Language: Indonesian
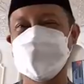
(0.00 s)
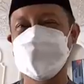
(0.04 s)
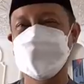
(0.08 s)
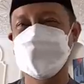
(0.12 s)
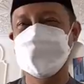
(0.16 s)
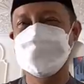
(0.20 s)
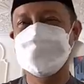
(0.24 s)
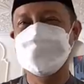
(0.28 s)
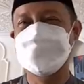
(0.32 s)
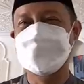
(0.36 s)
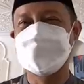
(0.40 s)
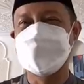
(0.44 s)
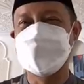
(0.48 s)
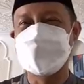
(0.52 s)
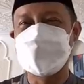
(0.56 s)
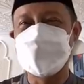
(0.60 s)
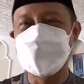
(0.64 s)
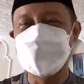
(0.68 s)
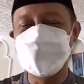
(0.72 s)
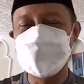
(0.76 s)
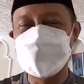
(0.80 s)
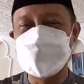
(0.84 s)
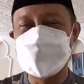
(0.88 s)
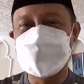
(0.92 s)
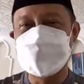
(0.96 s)
Dan
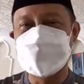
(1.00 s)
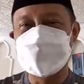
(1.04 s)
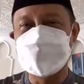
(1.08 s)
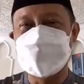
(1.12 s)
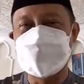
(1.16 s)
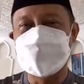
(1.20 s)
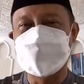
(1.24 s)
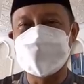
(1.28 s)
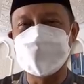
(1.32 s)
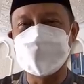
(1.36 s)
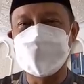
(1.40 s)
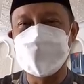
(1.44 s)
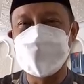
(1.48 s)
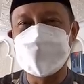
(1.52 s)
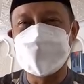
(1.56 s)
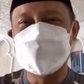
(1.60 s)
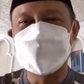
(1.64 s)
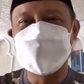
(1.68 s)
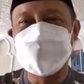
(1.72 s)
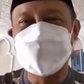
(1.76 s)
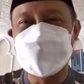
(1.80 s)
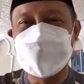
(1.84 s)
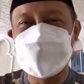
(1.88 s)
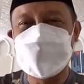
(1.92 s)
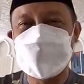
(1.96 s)
kalau diajak datang
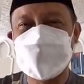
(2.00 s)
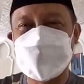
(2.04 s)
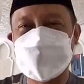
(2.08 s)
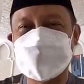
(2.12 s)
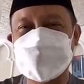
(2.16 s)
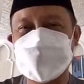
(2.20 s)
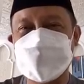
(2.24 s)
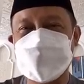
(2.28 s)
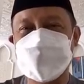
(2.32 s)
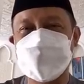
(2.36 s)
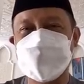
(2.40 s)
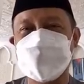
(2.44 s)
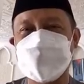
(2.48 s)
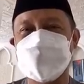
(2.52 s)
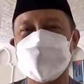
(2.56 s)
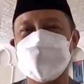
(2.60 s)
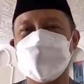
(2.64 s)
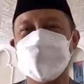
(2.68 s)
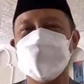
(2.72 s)
bareng-bareng pasti